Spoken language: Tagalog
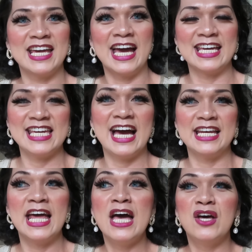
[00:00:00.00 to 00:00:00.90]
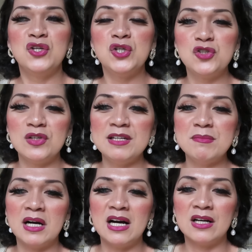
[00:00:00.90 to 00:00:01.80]
Kaya yan, usually
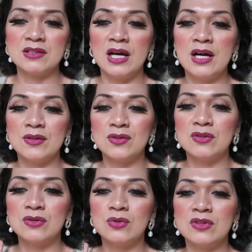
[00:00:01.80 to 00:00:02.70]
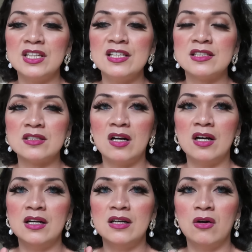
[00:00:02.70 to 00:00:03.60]
mga
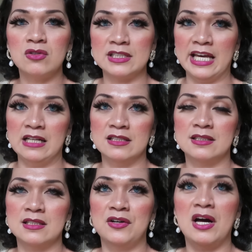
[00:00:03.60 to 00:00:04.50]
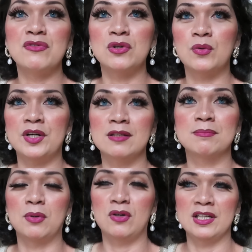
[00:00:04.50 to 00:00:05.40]
3-star hotels around the
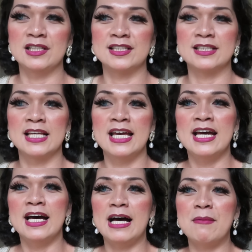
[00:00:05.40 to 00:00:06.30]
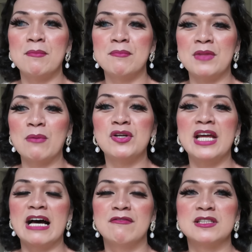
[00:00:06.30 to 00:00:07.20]
world po is um, they
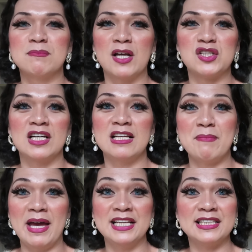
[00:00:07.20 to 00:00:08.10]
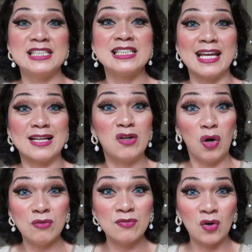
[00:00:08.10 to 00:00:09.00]
would have special amenities like
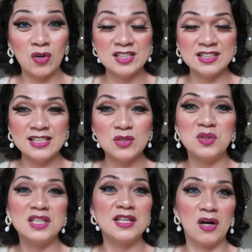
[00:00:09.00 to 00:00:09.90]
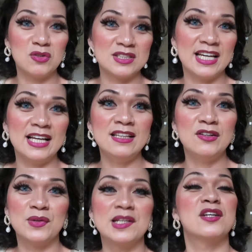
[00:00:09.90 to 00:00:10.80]
golf courses within the hotel
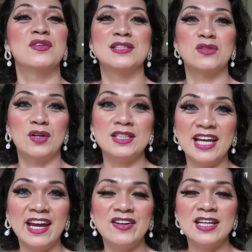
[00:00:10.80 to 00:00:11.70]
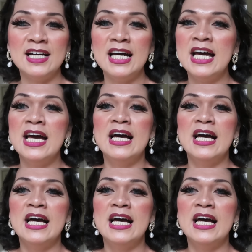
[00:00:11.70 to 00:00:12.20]
or within the resort area,